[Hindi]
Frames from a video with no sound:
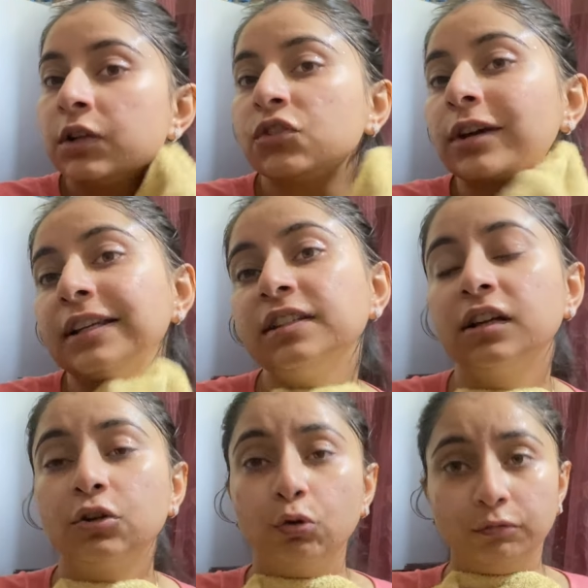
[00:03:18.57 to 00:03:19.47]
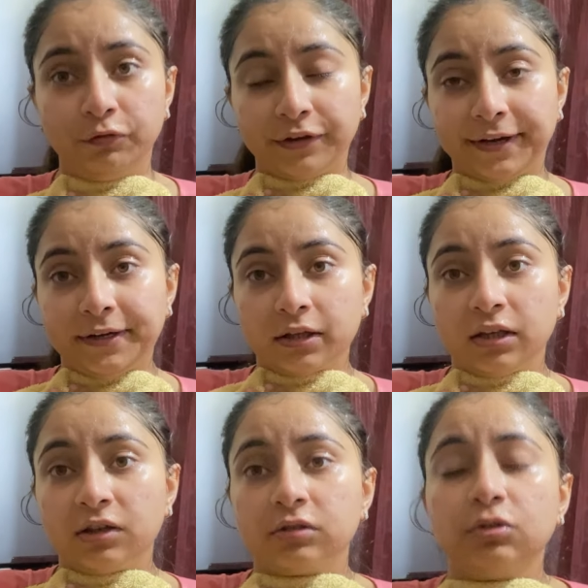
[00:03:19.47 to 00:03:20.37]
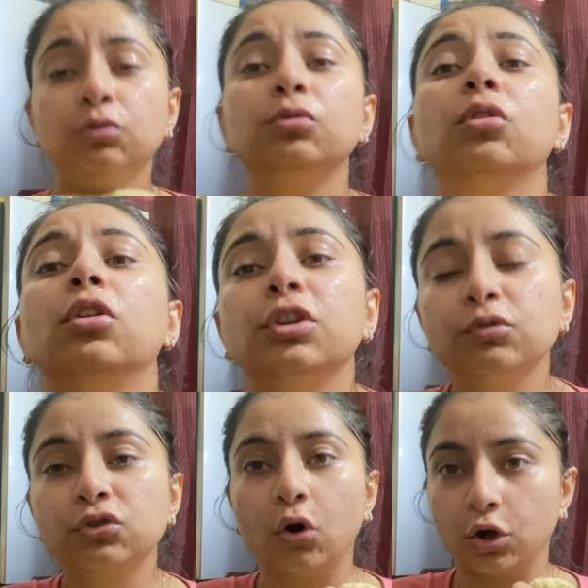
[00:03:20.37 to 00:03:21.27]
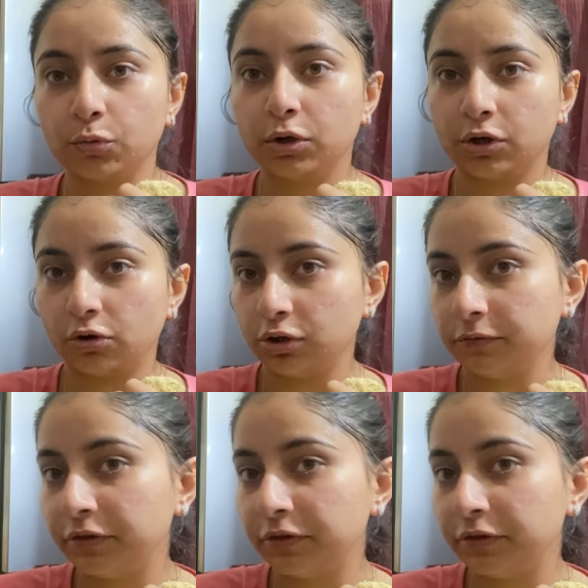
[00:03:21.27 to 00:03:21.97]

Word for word: सो गाइज डोंट फॉरगेट कि डो नॉट यूज़ हॉट वाटर ऑन योर